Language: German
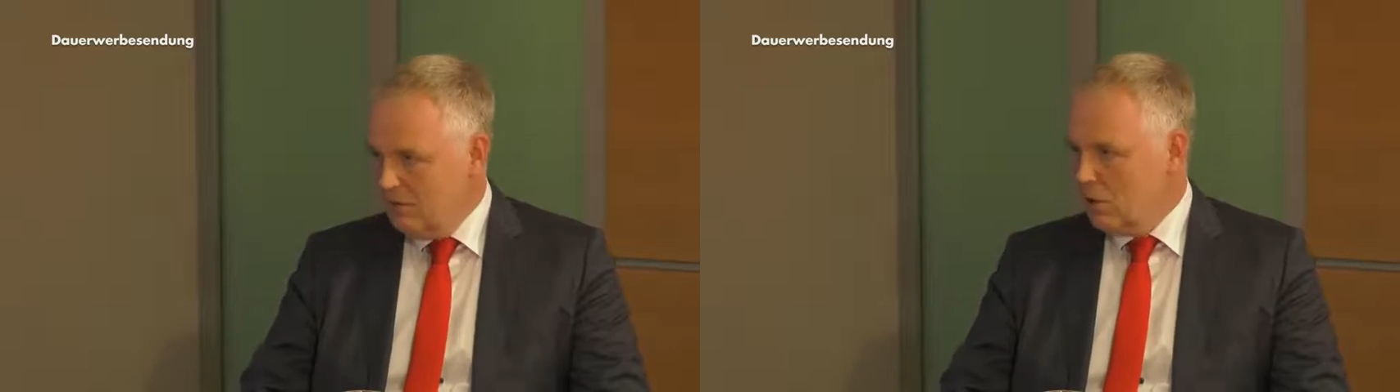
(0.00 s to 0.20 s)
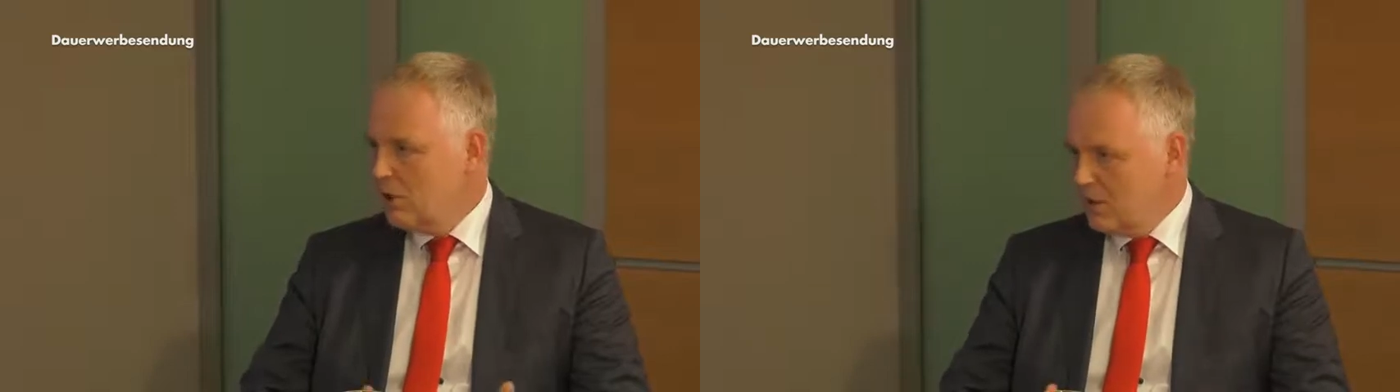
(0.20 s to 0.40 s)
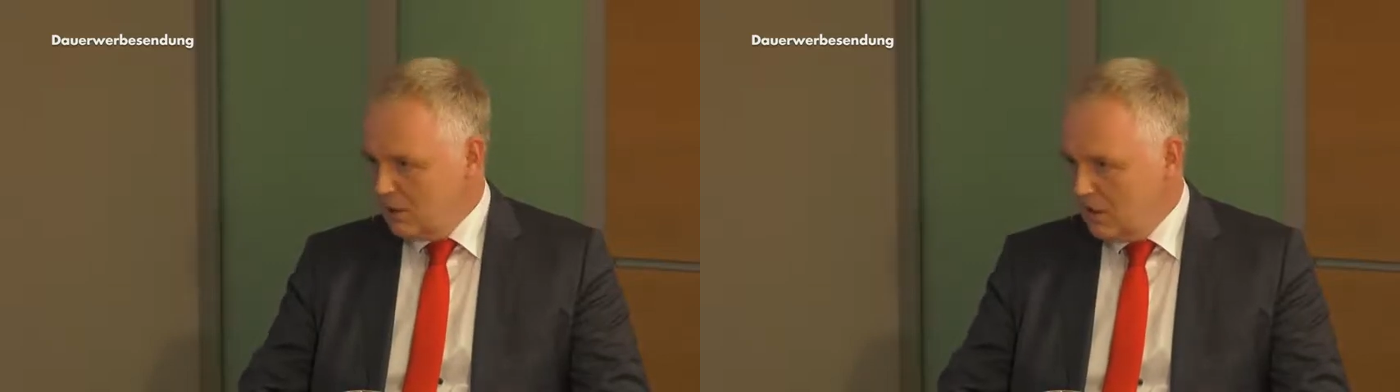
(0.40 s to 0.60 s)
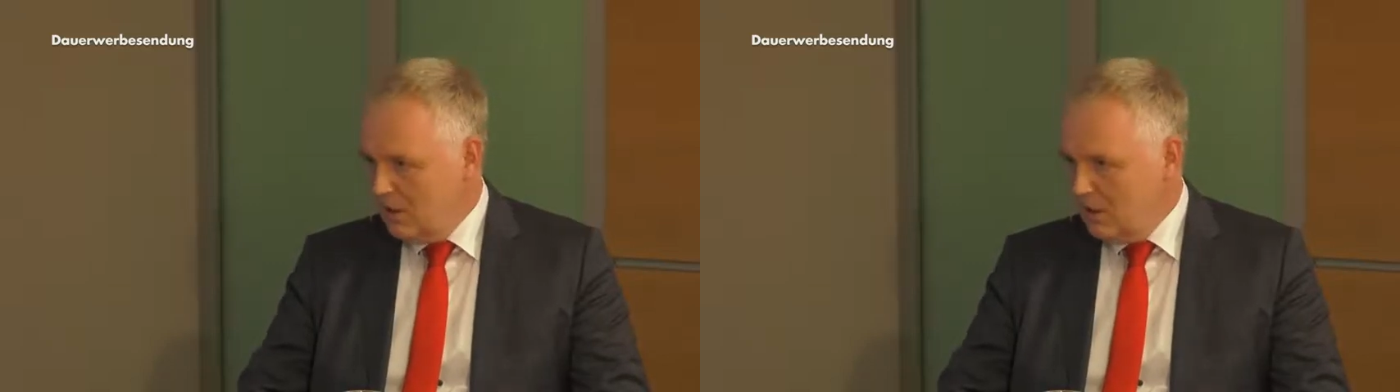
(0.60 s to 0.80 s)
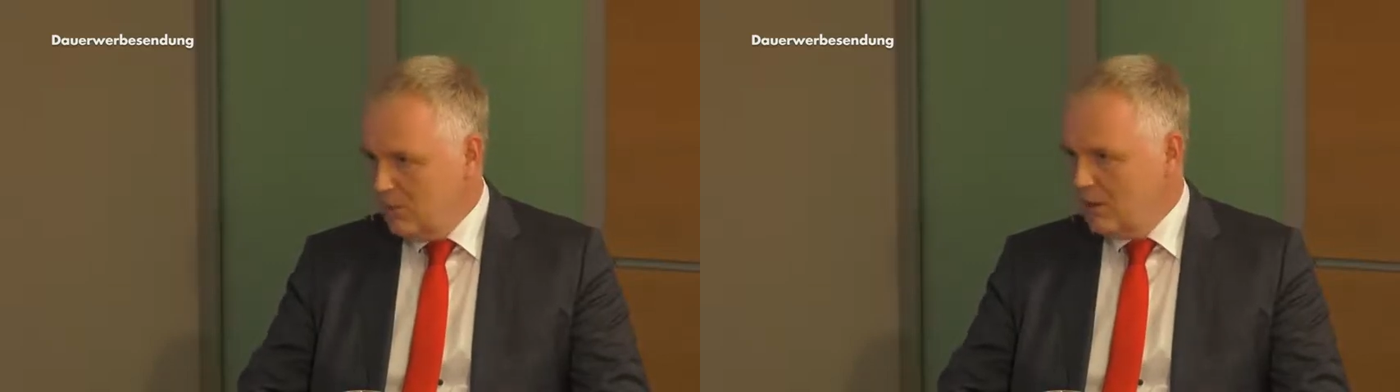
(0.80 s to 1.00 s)
wir können es als
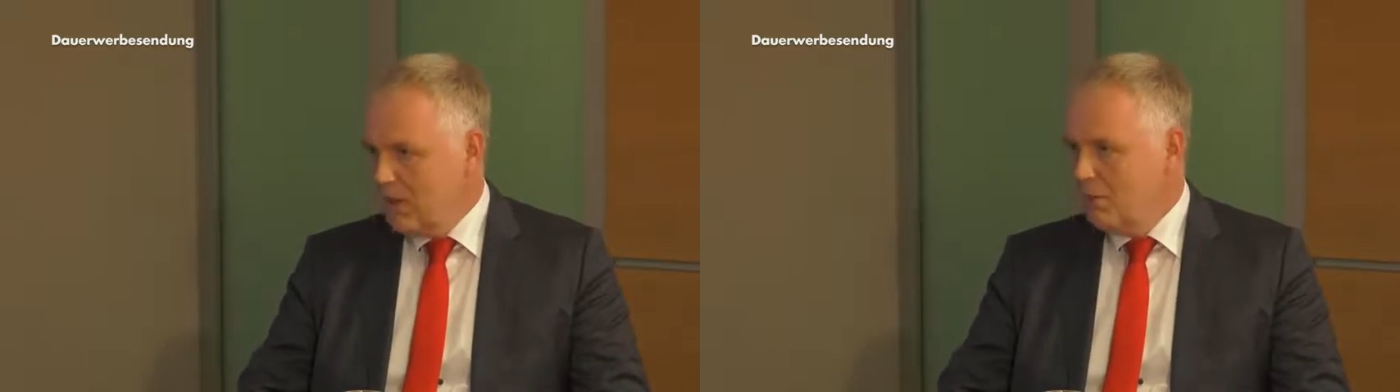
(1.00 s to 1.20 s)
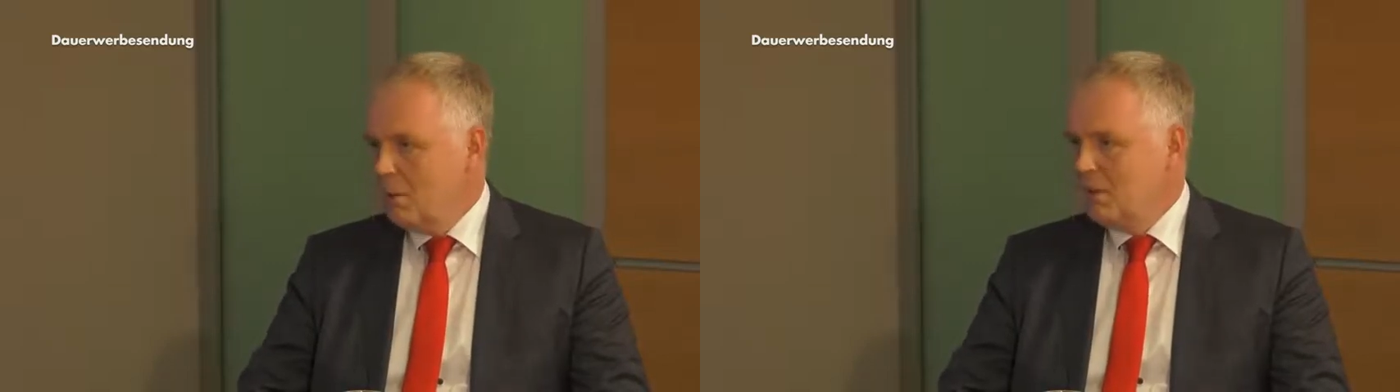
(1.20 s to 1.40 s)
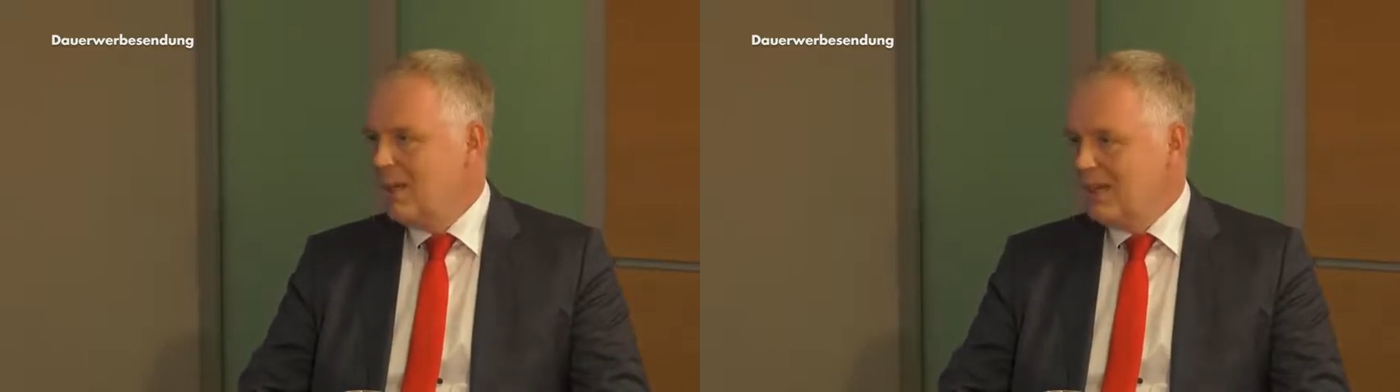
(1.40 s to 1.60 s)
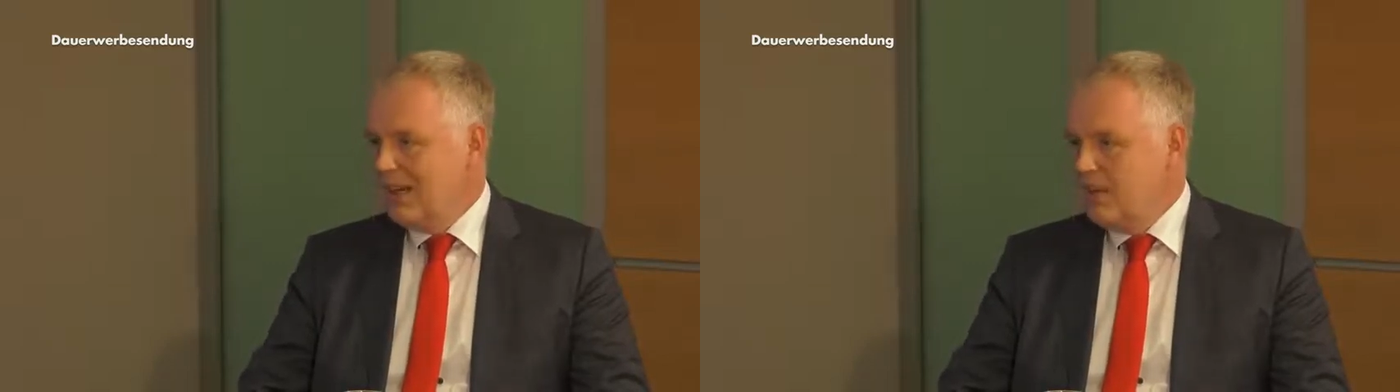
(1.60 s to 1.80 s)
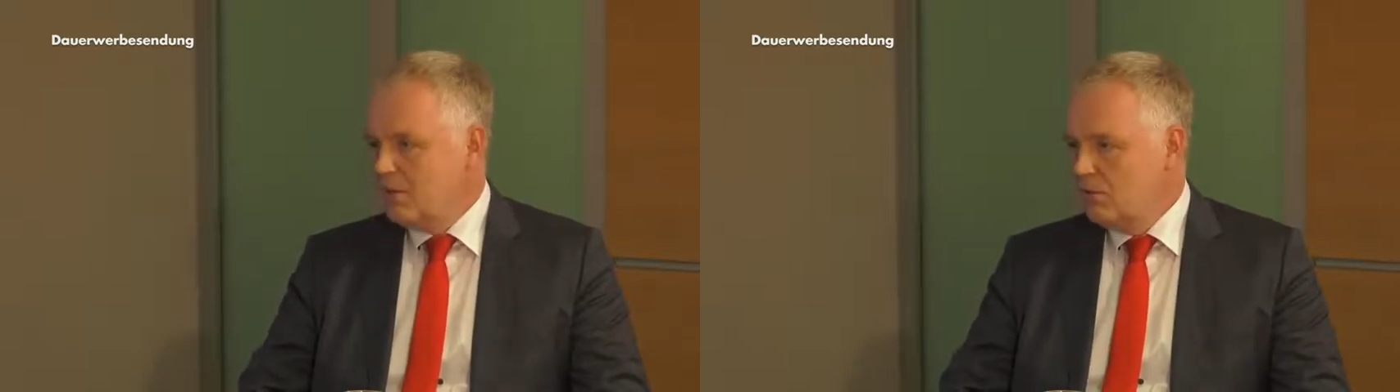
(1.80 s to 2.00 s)
Kredite vergeben, aber nicht
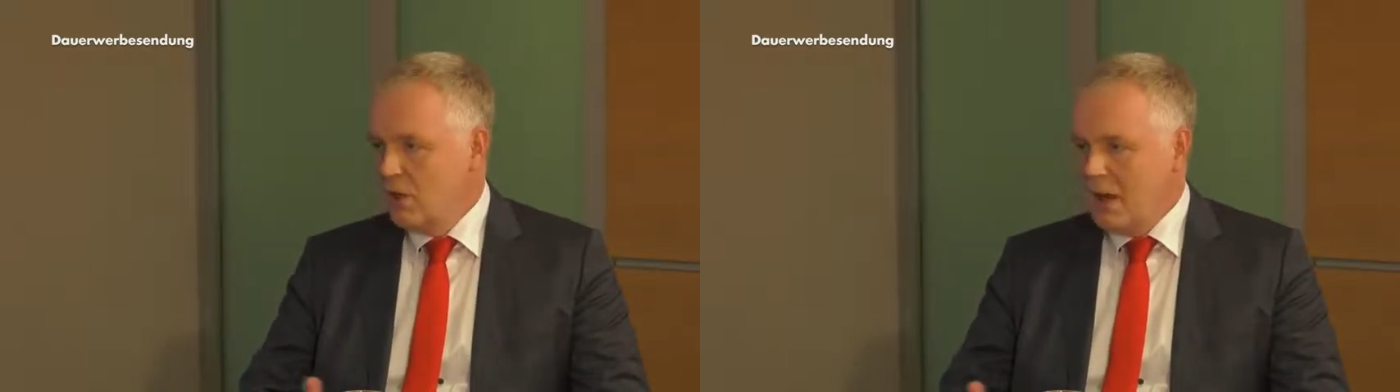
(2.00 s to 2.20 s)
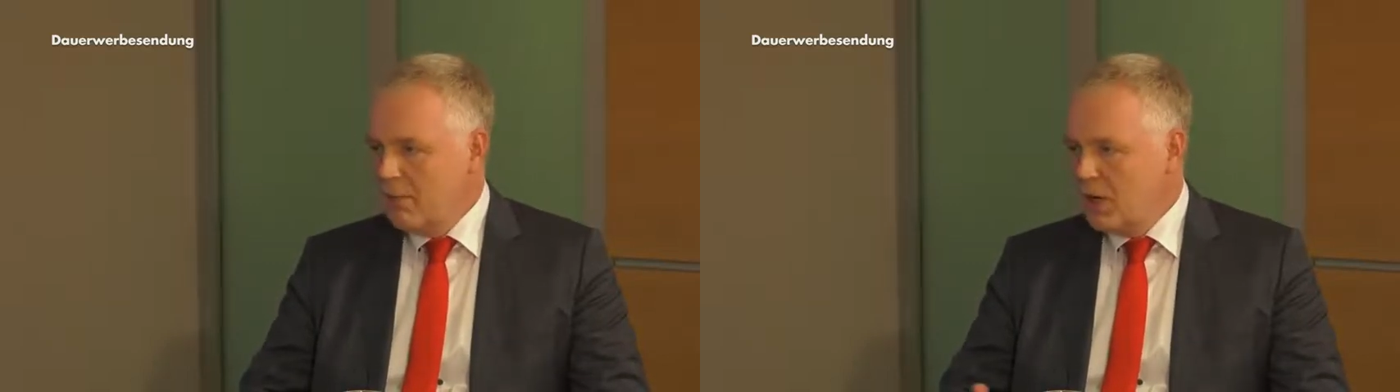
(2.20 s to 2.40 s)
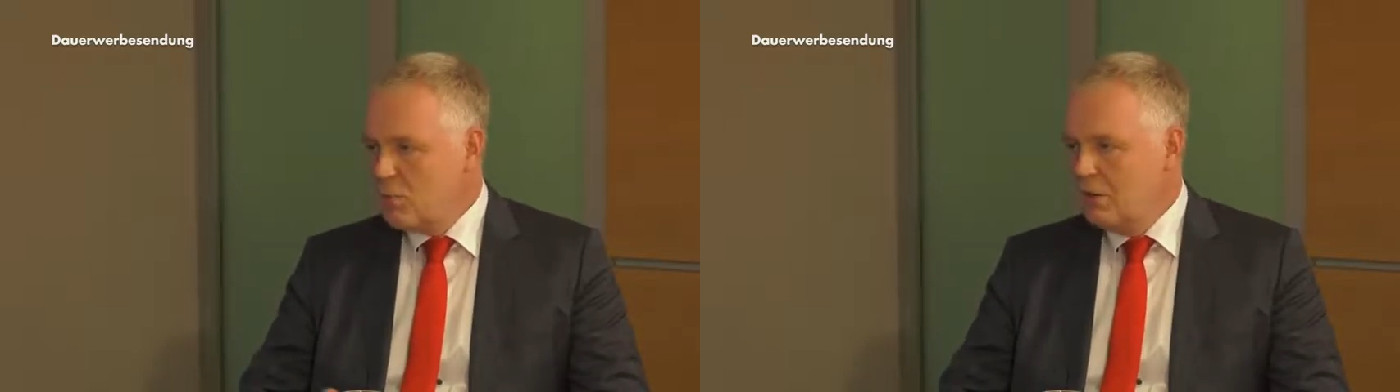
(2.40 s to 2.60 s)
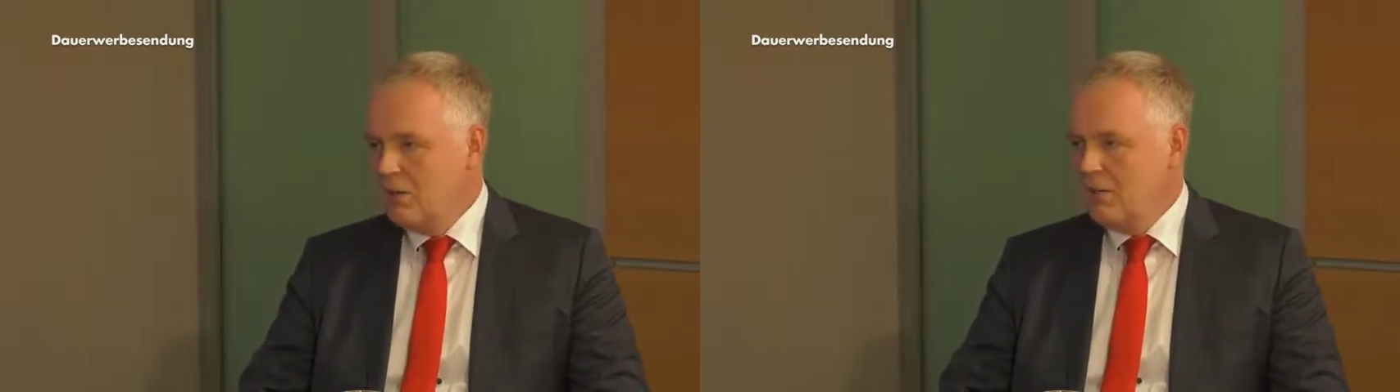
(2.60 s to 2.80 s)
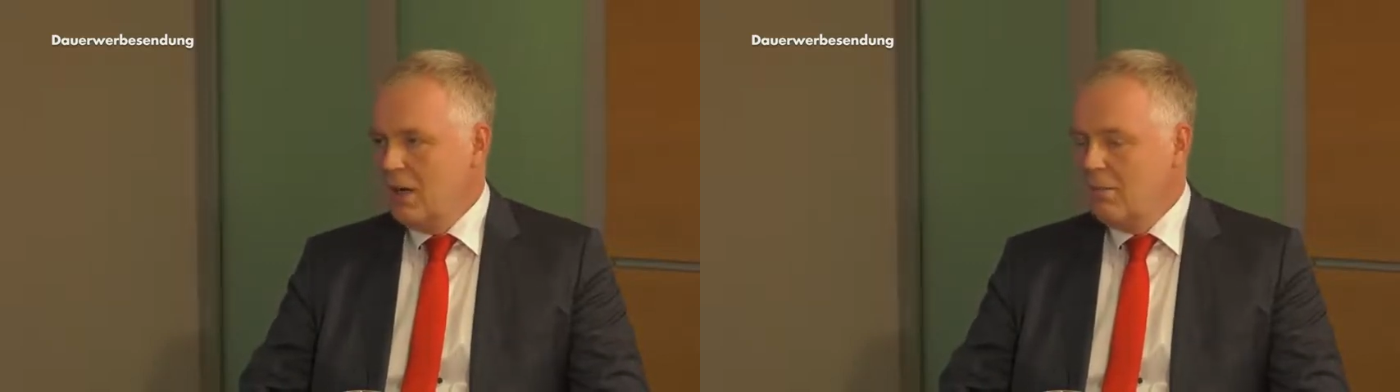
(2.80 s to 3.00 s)
alles. Nur ein ja.
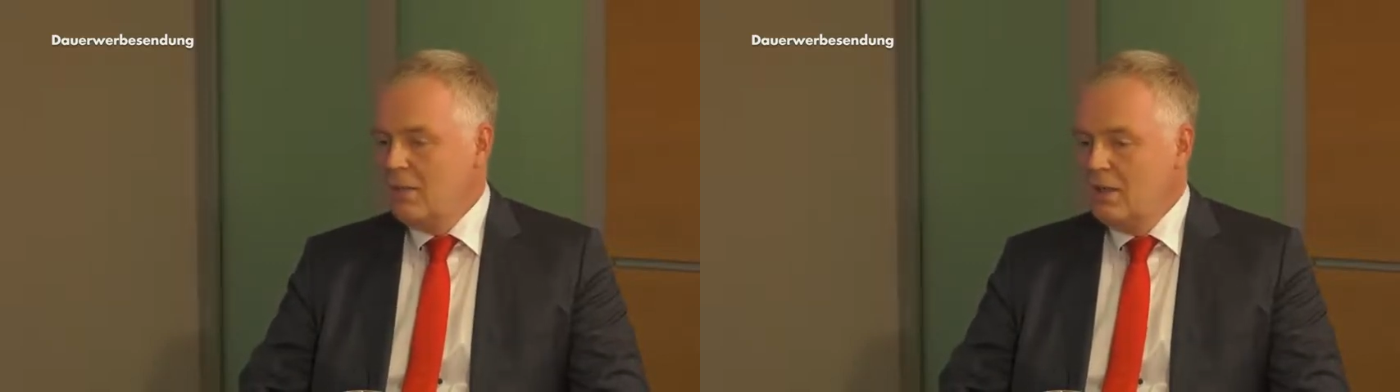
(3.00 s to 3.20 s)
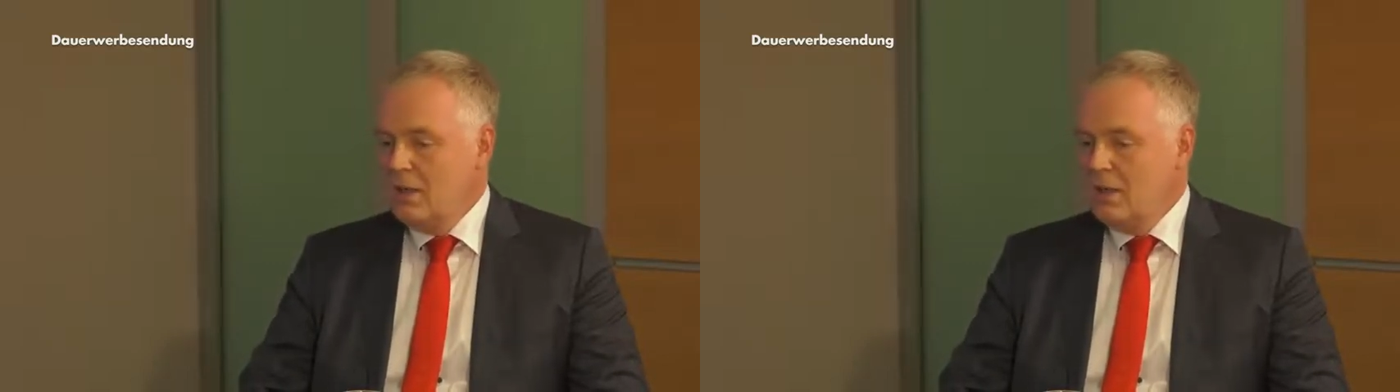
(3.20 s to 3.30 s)
Beispiel, wir haben